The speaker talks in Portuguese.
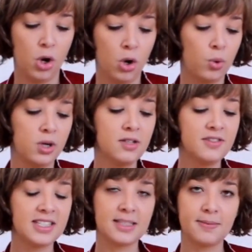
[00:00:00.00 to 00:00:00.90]
Quando
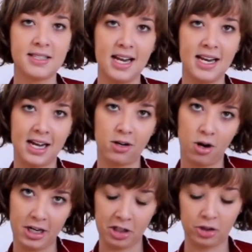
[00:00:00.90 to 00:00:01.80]
vocês passarem a
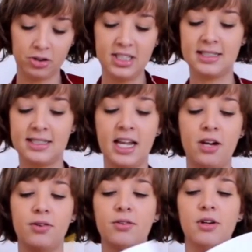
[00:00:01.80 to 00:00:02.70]
cola em todo o
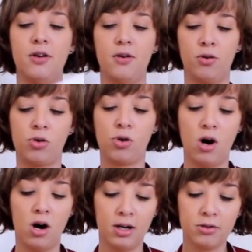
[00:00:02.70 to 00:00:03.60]
desenho,
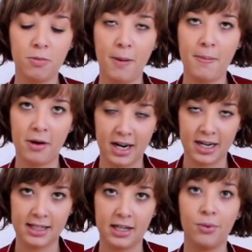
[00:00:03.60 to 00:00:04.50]
colam no papel
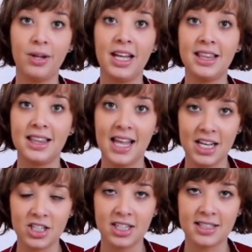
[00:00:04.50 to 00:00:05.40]
cartão e
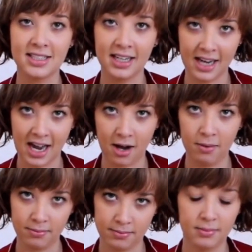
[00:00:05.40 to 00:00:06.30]
deixa
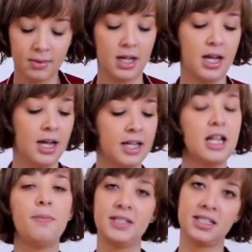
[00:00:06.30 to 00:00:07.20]
secar.
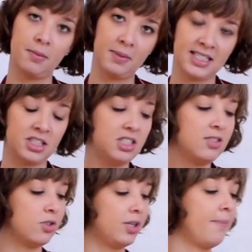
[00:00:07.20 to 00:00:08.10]
Depois é só passar a
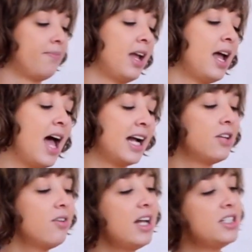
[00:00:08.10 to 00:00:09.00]
tesoura.
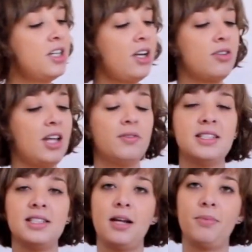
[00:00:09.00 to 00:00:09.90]
Aqui do ladinho eu tenho um
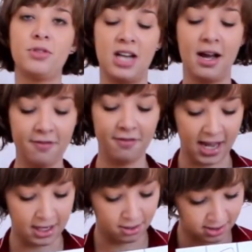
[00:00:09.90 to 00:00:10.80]
exemplo já
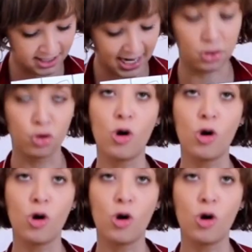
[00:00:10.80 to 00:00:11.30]
feito, certo?